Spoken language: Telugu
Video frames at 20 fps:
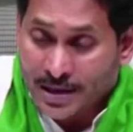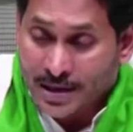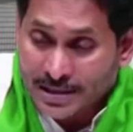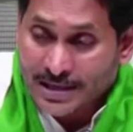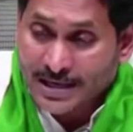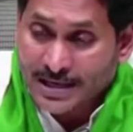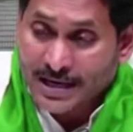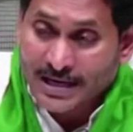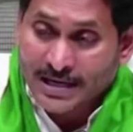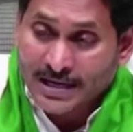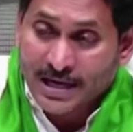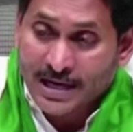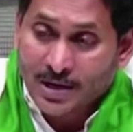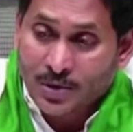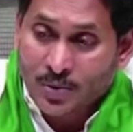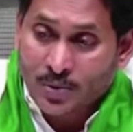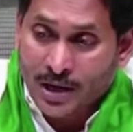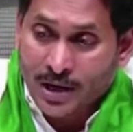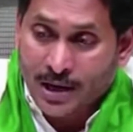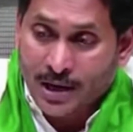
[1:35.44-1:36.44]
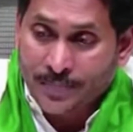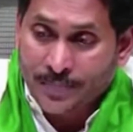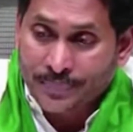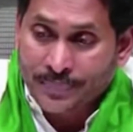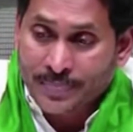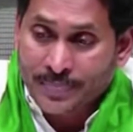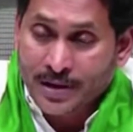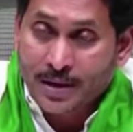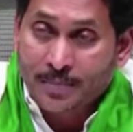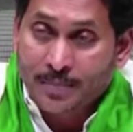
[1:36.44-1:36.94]
ప్రతి ఏటా కూడా
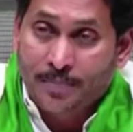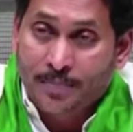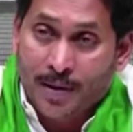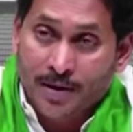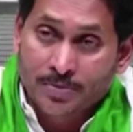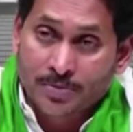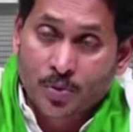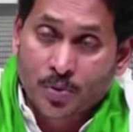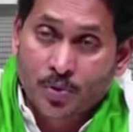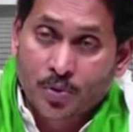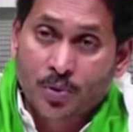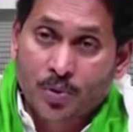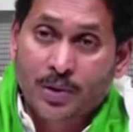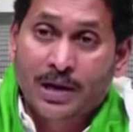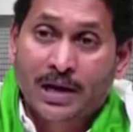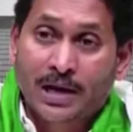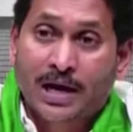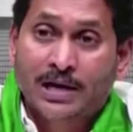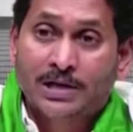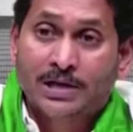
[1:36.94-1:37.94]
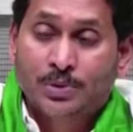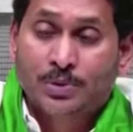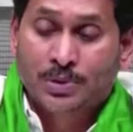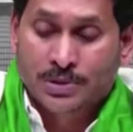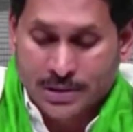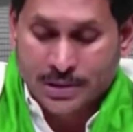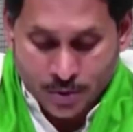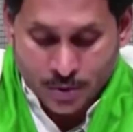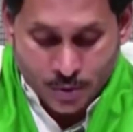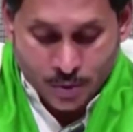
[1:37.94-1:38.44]
పదమూడు వేల ఐదు
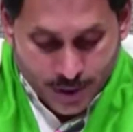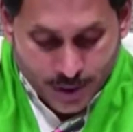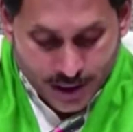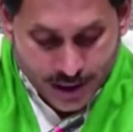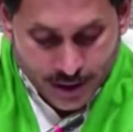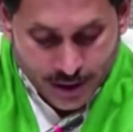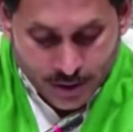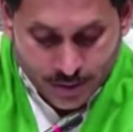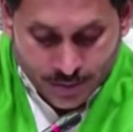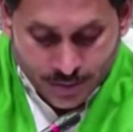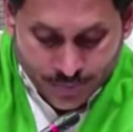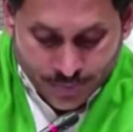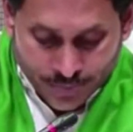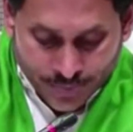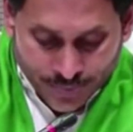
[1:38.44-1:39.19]
వందల రూపాయలు